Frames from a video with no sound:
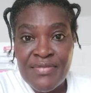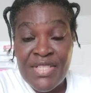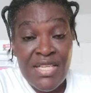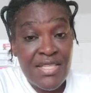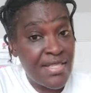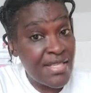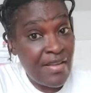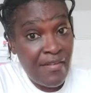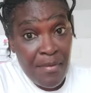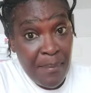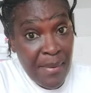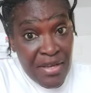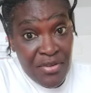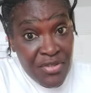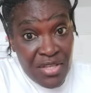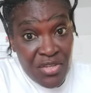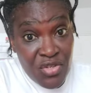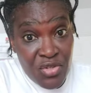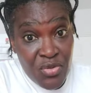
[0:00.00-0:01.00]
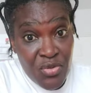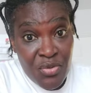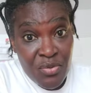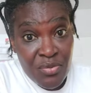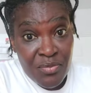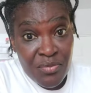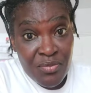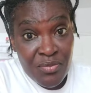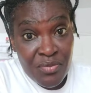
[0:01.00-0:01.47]
S'il n'y avait pas eu d'injures,
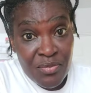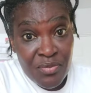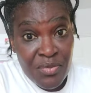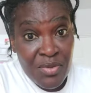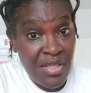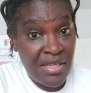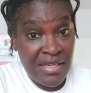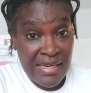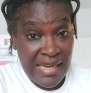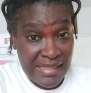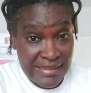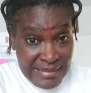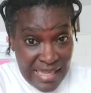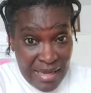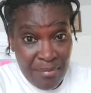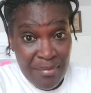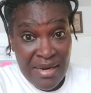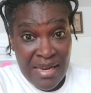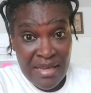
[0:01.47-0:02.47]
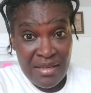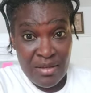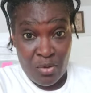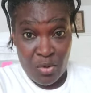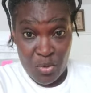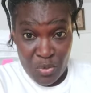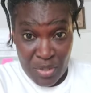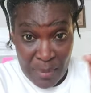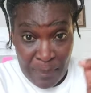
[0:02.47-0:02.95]
la dame là,
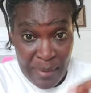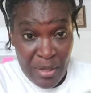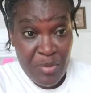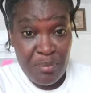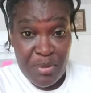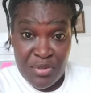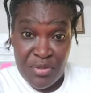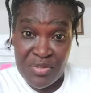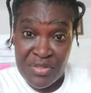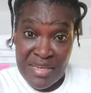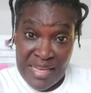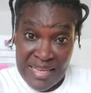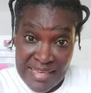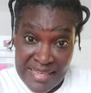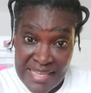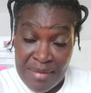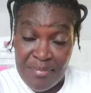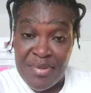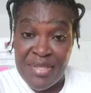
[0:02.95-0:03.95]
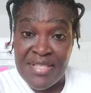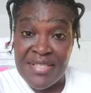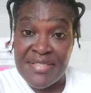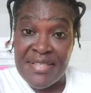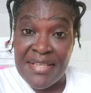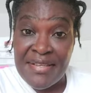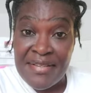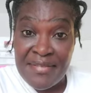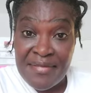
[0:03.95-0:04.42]
on n'aurait pas eu besoin de la
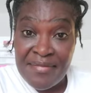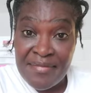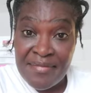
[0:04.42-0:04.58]
réhabiliter.